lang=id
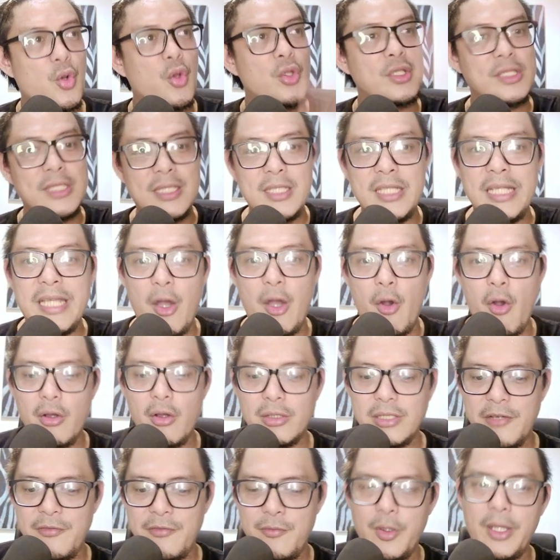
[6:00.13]
loncat tiga
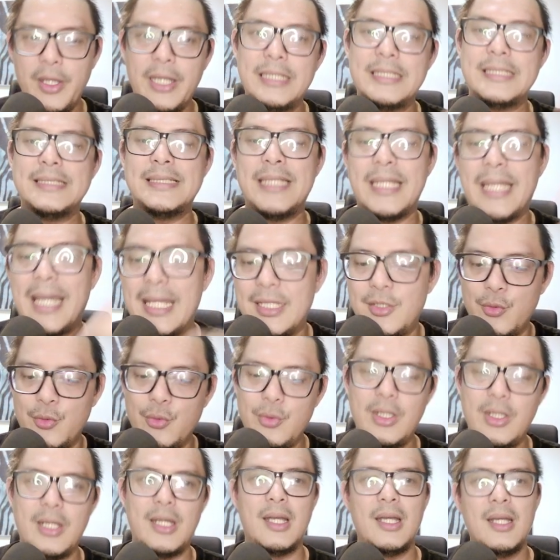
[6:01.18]
oktav mungkin disikat
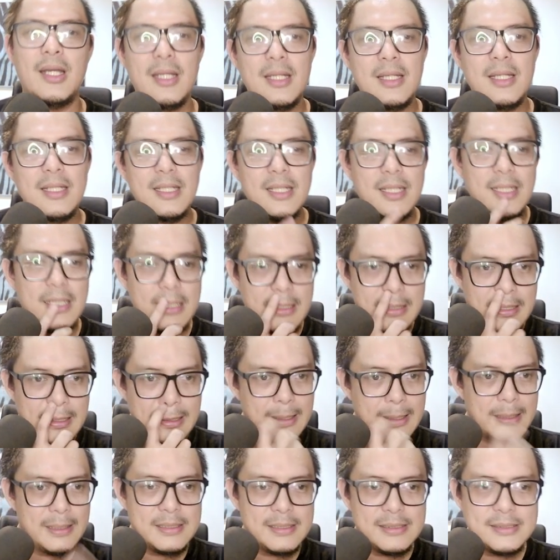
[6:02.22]
juga
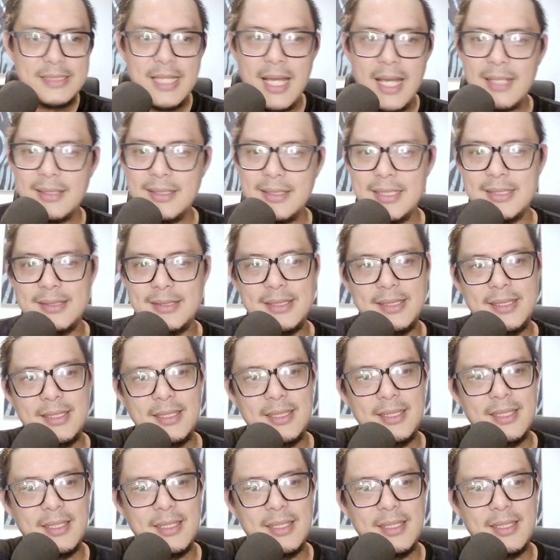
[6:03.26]
sakti sih